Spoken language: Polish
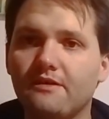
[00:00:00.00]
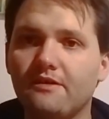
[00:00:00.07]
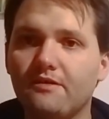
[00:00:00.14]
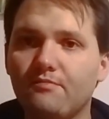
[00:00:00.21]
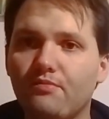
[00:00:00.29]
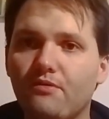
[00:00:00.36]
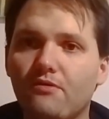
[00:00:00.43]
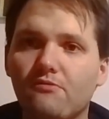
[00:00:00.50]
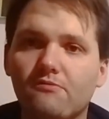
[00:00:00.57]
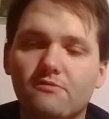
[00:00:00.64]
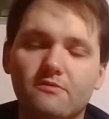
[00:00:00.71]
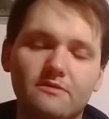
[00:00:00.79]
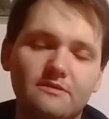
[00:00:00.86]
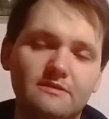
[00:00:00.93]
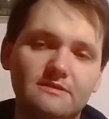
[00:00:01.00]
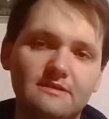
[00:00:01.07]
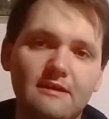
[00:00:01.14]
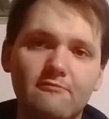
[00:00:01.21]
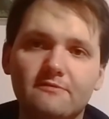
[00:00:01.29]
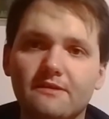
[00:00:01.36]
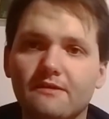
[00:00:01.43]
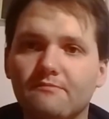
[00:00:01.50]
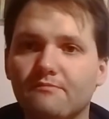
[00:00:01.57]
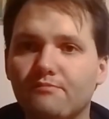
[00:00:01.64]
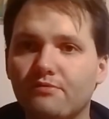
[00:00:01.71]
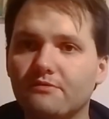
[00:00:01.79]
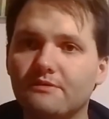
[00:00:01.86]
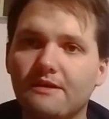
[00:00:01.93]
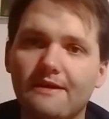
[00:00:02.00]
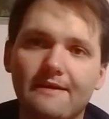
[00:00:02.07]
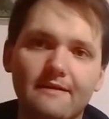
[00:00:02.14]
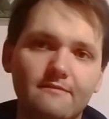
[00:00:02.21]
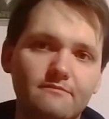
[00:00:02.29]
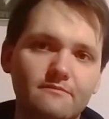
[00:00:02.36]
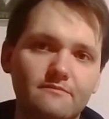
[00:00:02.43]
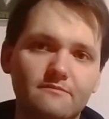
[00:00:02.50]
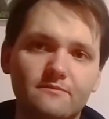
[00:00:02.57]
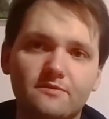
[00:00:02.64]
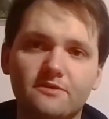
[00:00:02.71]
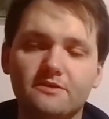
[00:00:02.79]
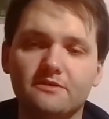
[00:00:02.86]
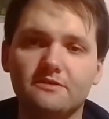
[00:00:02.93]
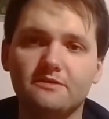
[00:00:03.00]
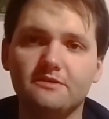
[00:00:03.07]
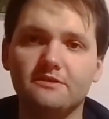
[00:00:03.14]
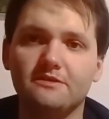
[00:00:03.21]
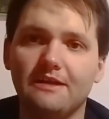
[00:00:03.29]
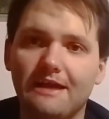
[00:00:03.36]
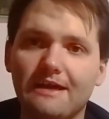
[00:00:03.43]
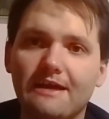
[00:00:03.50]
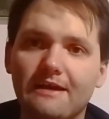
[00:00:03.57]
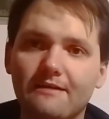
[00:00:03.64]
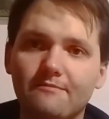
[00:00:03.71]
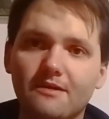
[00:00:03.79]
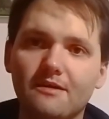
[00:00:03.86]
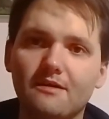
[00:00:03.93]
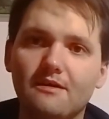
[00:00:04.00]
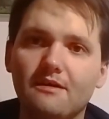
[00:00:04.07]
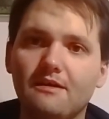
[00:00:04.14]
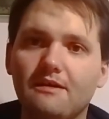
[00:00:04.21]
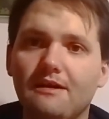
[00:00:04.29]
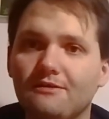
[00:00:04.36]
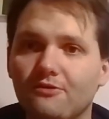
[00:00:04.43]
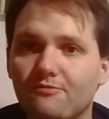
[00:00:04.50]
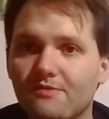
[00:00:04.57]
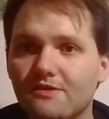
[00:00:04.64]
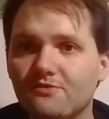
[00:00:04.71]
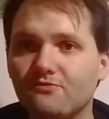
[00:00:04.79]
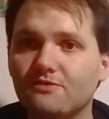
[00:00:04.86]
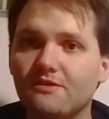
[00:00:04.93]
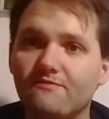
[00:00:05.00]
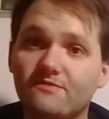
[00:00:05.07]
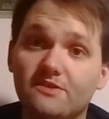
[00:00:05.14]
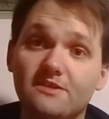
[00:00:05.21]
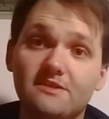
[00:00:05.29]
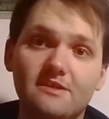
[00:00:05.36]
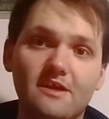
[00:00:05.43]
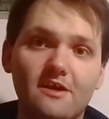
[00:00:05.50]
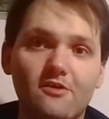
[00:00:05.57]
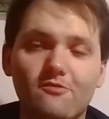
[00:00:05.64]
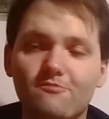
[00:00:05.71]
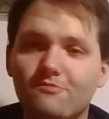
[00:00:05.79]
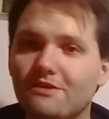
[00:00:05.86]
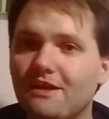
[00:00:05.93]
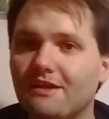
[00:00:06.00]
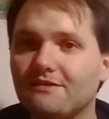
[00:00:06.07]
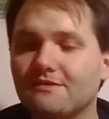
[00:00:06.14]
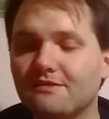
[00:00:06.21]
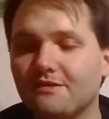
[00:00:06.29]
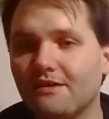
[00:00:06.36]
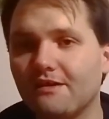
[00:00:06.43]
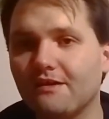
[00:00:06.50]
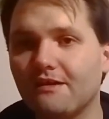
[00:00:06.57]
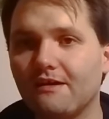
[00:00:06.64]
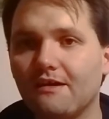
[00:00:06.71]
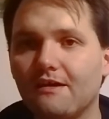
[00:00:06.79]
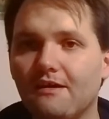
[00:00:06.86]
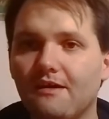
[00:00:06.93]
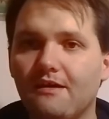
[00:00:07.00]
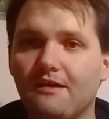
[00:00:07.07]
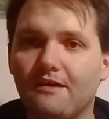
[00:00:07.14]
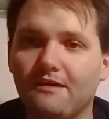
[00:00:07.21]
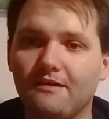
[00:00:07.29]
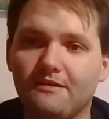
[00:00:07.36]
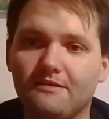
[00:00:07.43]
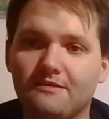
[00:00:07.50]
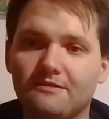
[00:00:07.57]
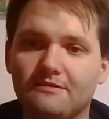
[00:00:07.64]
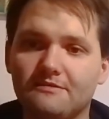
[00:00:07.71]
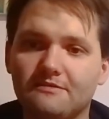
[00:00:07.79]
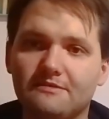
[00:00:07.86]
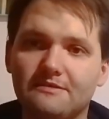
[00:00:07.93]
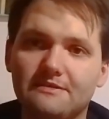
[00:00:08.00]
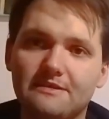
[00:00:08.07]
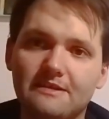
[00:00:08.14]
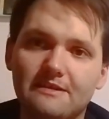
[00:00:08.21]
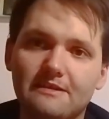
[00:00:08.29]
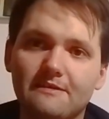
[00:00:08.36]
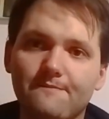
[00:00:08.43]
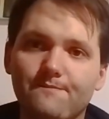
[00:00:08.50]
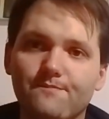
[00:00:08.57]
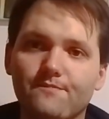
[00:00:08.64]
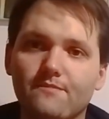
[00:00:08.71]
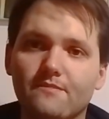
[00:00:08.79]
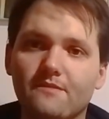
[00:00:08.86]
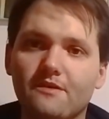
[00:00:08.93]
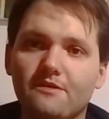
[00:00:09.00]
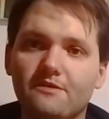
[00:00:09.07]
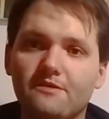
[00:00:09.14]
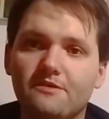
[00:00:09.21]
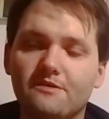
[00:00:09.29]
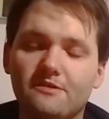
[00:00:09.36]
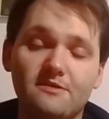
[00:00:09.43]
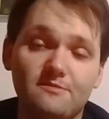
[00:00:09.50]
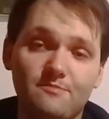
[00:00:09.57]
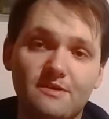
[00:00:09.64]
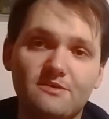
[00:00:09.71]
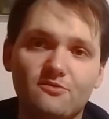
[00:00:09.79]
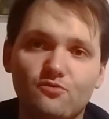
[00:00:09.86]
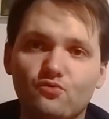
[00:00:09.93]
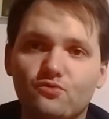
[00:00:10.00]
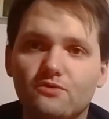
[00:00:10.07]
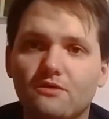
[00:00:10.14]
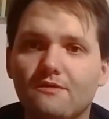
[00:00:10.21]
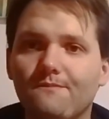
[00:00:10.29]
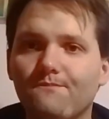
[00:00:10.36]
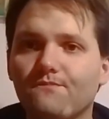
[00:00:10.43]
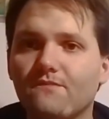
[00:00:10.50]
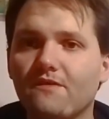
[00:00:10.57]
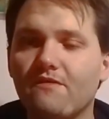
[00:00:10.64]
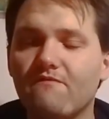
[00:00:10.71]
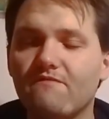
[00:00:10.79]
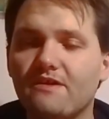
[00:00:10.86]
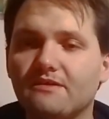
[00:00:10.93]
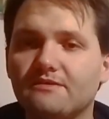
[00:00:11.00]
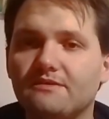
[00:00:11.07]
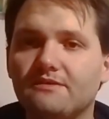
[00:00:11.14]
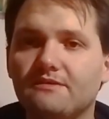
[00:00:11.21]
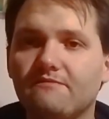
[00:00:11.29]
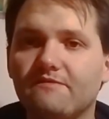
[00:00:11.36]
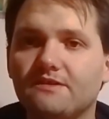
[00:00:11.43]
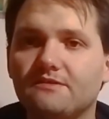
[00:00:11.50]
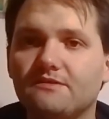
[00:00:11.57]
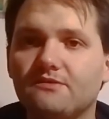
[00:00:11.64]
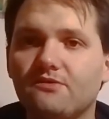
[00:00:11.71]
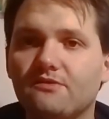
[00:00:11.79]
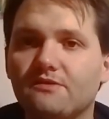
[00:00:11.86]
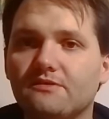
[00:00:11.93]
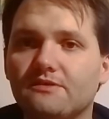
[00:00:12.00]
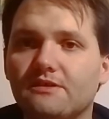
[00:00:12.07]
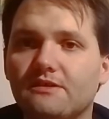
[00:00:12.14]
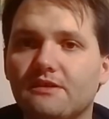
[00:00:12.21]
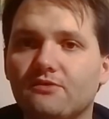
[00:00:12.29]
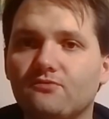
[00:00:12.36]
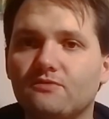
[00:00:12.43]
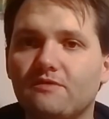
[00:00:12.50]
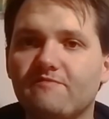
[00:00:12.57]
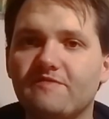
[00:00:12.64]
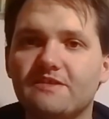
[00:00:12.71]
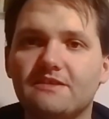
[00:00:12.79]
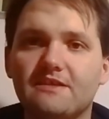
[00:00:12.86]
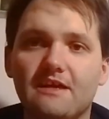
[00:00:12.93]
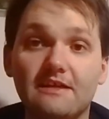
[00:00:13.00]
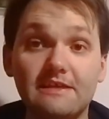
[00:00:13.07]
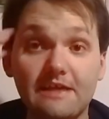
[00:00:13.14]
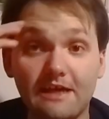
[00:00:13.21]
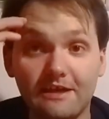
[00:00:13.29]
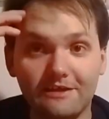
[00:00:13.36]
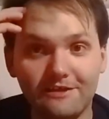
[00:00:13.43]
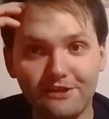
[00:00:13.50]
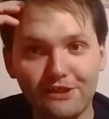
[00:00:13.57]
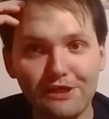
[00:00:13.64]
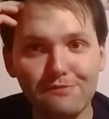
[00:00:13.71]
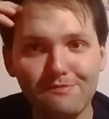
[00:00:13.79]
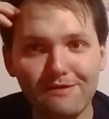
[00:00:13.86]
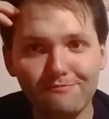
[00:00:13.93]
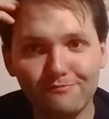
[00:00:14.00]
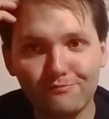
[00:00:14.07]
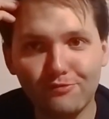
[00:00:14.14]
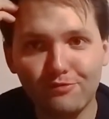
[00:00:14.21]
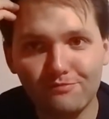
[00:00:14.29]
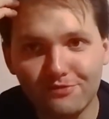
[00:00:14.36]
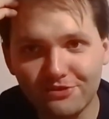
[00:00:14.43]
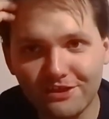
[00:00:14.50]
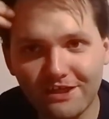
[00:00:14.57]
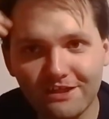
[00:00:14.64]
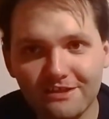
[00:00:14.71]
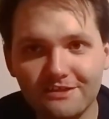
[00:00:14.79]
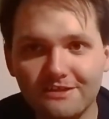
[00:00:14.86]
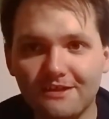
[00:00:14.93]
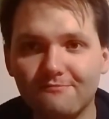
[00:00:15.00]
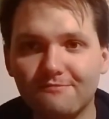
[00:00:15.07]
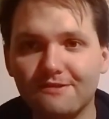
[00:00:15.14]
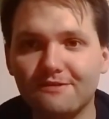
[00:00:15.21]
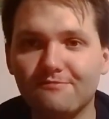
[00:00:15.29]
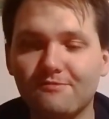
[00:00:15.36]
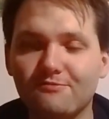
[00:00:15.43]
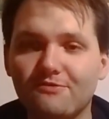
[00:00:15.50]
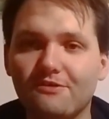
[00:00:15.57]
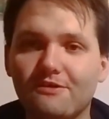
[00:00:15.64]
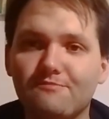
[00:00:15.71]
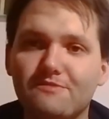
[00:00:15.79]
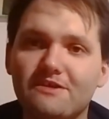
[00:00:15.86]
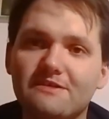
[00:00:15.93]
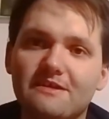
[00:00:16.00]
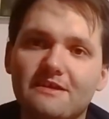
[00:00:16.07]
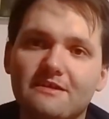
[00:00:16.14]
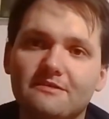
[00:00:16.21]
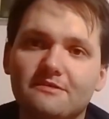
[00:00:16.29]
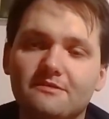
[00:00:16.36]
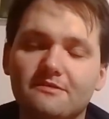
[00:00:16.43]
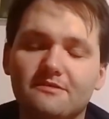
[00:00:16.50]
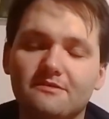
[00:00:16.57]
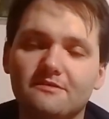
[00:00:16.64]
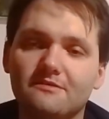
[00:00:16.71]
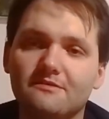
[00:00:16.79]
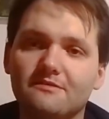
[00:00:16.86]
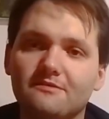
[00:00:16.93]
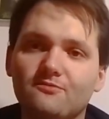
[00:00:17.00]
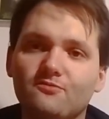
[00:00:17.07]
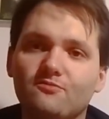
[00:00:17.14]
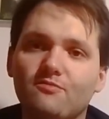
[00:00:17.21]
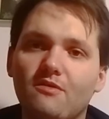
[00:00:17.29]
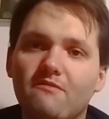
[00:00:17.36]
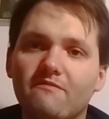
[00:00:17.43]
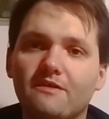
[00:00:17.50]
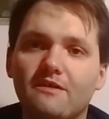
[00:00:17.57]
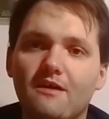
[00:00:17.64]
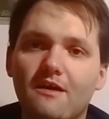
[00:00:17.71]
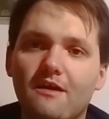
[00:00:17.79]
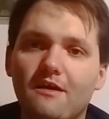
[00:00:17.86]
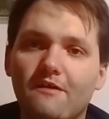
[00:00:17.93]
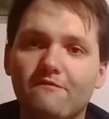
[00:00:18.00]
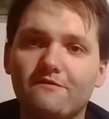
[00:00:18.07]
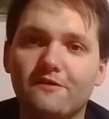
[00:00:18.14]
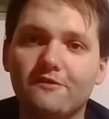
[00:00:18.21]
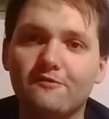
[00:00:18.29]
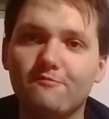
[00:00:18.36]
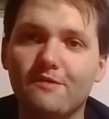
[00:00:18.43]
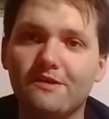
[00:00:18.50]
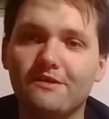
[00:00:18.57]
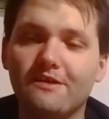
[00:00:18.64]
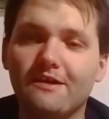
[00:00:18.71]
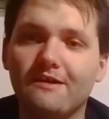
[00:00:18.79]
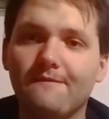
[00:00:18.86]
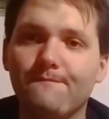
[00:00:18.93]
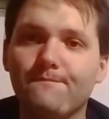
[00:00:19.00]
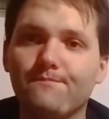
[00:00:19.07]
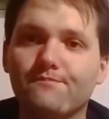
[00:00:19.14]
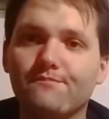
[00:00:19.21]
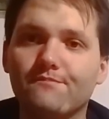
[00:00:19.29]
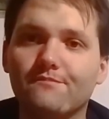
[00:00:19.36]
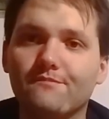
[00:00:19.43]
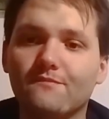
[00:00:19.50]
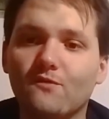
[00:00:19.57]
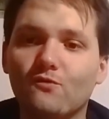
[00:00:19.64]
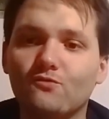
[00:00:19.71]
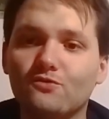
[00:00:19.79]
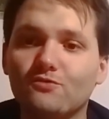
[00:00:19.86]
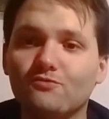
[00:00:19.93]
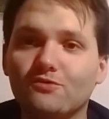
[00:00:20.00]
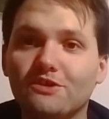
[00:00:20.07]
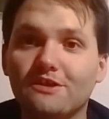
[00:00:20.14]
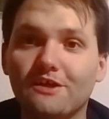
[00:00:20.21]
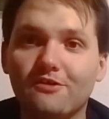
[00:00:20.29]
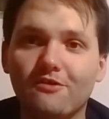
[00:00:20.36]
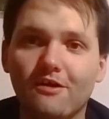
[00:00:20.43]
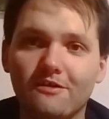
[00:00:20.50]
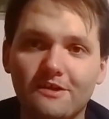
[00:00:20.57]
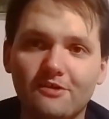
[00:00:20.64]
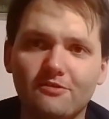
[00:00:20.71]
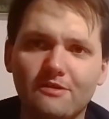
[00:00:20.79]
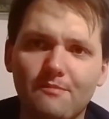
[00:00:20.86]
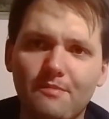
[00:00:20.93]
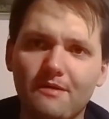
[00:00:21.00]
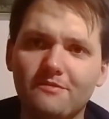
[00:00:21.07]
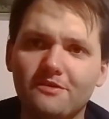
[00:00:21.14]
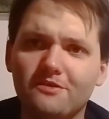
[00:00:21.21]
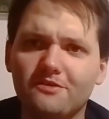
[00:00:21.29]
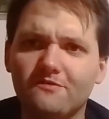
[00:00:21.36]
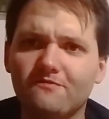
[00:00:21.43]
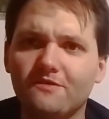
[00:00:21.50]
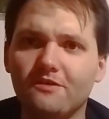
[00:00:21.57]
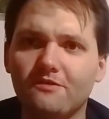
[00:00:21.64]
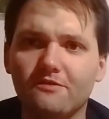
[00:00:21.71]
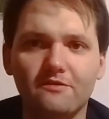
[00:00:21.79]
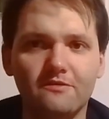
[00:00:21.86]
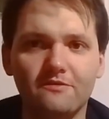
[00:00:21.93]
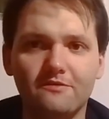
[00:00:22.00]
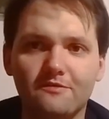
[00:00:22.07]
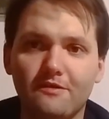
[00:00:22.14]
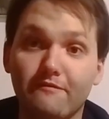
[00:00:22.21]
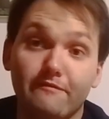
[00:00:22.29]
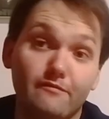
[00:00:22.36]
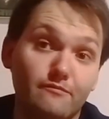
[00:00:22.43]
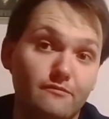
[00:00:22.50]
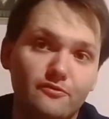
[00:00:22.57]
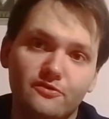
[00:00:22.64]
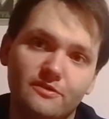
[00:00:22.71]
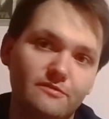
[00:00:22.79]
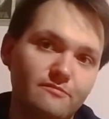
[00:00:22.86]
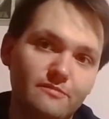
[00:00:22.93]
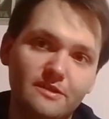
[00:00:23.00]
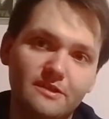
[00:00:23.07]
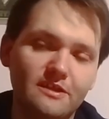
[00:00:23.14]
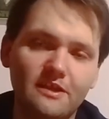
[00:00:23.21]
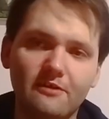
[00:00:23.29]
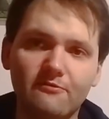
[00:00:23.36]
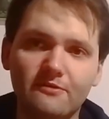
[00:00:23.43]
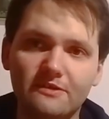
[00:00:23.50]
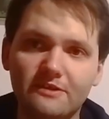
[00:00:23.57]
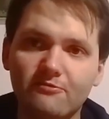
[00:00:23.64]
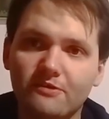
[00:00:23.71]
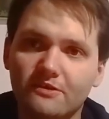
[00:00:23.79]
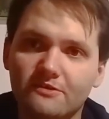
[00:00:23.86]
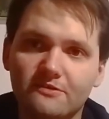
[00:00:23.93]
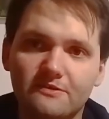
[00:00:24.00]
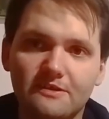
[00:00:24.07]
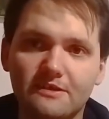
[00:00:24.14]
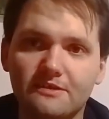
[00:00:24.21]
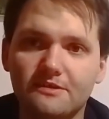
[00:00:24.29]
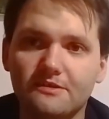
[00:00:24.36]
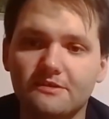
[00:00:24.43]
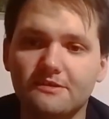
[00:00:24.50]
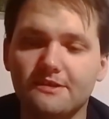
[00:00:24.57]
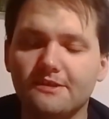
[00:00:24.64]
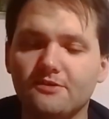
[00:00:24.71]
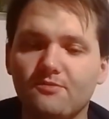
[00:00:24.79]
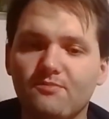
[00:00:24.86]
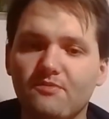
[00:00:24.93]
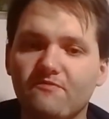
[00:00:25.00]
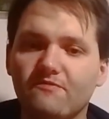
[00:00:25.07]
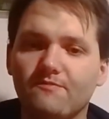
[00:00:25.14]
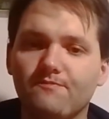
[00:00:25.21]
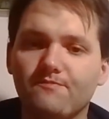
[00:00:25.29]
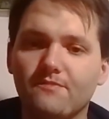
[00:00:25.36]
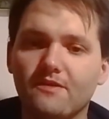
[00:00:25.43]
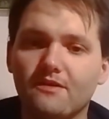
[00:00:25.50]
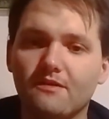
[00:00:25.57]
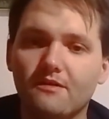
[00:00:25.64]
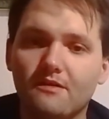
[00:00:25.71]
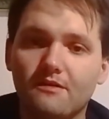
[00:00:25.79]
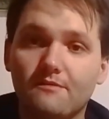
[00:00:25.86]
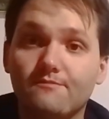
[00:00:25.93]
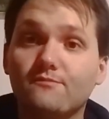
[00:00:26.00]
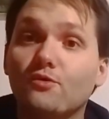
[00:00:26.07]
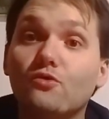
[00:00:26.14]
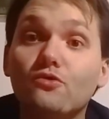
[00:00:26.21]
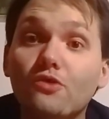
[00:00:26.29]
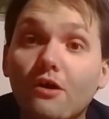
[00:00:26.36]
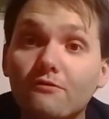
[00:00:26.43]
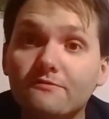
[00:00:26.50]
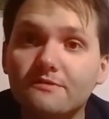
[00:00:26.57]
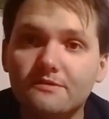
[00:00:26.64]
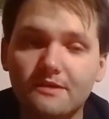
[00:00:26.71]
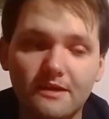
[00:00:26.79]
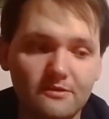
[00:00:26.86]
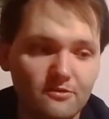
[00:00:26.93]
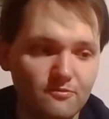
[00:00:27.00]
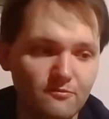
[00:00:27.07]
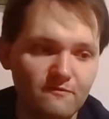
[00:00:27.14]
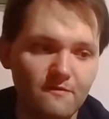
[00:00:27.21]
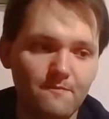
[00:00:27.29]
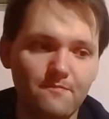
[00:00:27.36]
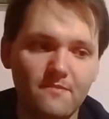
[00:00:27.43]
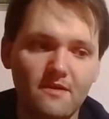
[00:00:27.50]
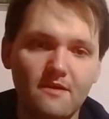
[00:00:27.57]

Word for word: IPą, e stoutem, porterem czy, czy lagerem. Natomiast już te wszystkie kombinacje e, tych styli i ich jest bardzo dużo, więc, więc to jest jednak duża wiedza. Ja nie mam, mo, może kiedyś jak będę miał trochę mniej zajęć e, służbowych, wtedy będę mm, uczył się tego, tego na pamięć i wtedy, nie wiem, może będę chciał kiedyś zostać e, sędzią piwnym. Who knows, jak to mówią.